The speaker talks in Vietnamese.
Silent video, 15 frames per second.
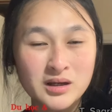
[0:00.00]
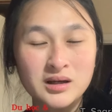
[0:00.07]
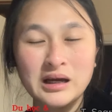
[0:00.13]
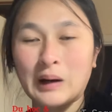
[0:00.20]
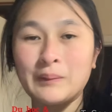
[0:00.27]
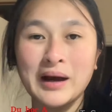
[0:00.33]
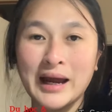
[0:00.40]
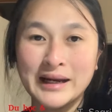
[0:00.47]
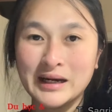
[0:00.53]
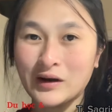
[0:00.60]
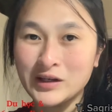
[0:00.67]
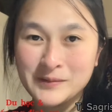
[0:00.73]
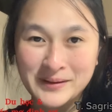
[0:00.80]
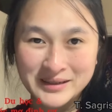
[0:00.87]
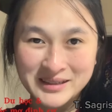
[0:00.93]
không có ai
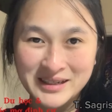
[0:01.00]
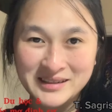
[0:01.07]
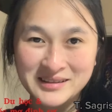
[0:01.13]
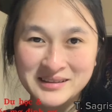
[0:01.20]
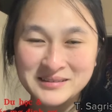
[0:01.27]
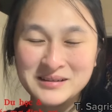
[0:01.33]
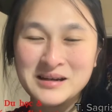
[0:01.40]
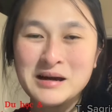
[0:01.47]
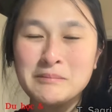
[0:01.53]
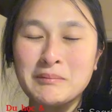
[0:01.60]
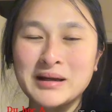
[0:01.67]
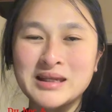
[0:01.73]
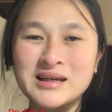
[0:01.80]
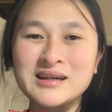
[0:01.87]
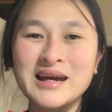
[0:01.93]
nói cho bạn nghe hết
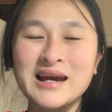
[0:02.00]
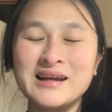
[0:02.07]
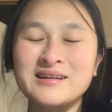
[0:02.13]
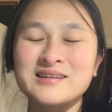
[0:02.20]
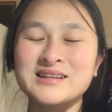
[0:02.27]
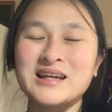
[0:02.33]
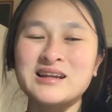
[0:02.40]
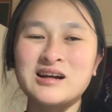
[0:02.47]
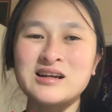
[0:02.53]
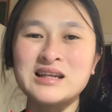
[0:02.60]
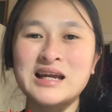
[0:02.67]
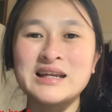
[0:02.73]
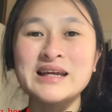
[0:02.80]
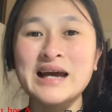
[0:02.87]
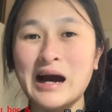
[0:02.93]
mà chỉ nghe người ta nói
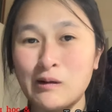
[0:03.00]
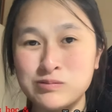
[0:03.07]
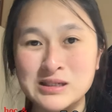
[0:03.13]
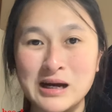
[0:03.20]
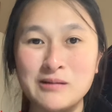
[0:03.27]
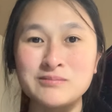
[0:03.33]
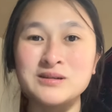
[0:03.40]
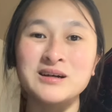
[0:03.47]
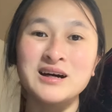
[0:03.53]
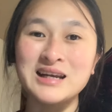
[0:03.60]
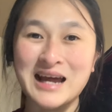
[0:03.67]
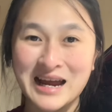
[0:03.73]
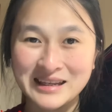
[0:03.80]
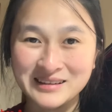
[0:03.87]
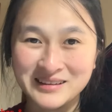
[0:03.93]
là đi học xong được ở
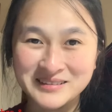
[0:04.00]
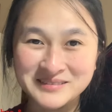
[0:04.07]
lại thôi